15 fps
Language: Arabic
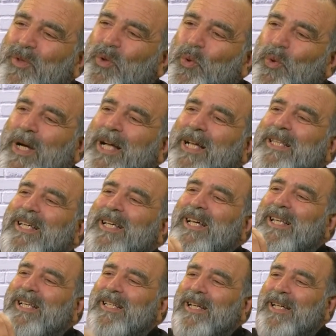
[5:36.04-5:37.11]
وهيدا
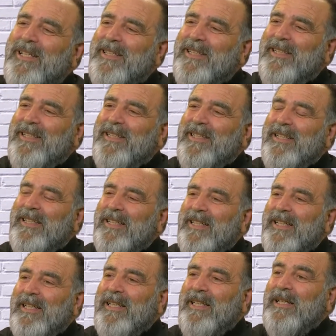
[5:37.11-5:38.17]
يلي نحن
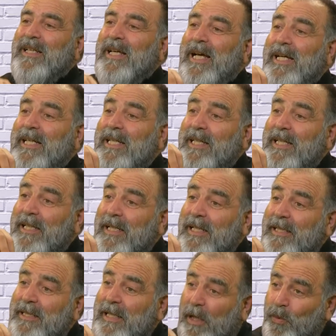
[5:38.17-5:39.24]
هيدي
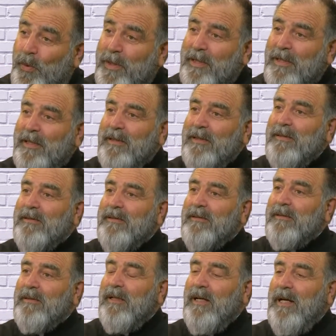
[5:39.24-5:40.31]
دعوتنا
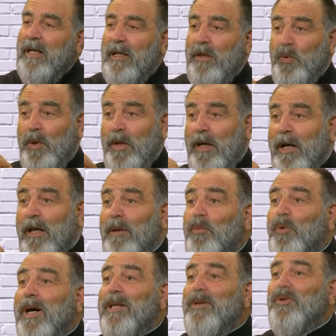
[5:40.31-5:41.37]
انا نور العالم
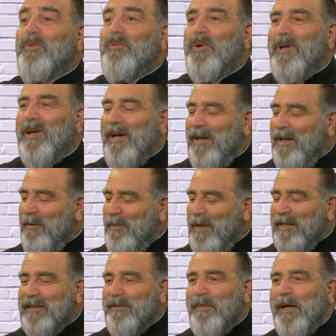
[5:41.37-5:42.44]
وانتم نور العالم
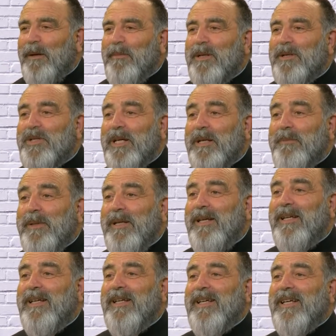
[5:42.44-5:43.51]
اصبح مار شربل
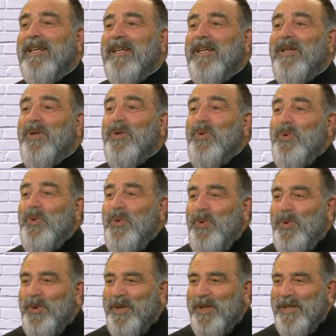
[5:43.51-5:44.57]

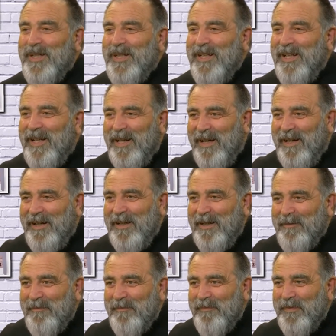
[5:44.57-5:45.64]
نور للعالم